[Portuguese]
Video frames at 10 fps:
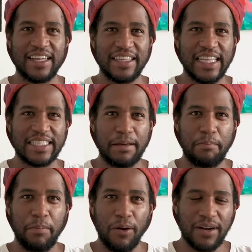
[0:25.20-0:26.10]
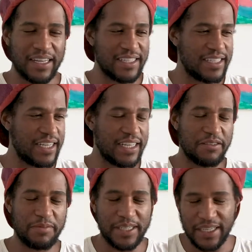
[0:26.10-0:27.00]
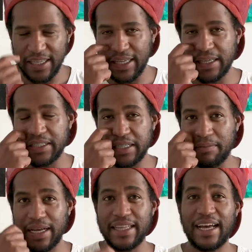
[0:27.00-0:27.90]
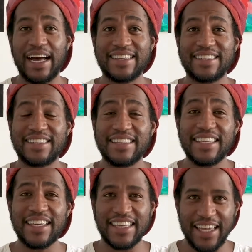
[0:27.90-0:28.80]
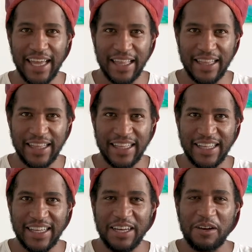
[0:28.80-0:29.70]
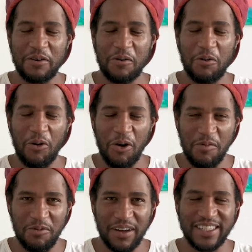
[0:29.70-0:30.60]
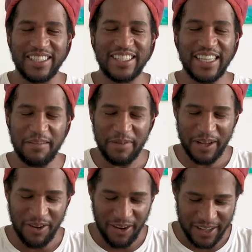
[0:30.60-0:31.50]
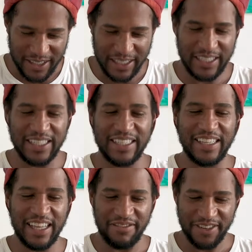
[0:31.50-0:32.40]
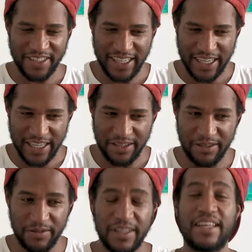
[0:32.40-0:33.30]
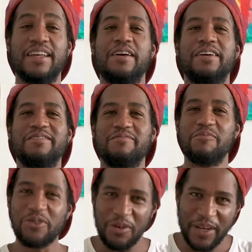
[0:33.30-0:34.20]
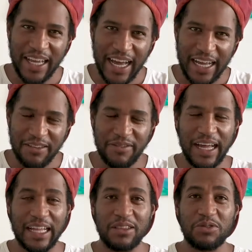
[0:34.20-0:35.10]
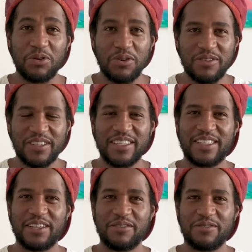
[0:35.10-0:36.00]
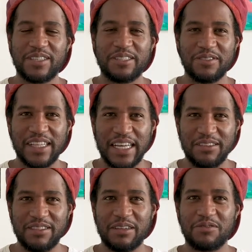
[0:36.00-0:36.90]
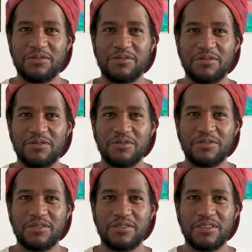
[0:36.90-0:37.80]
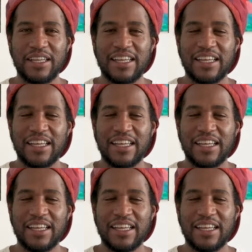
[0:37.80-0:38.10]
dessa polca ligeira do Pixinguinha chamada Assim é que é. Como a gente sempre gosta de reforçar isso. Muito obrigado a todos que estão nos ajudando, estão nos, nos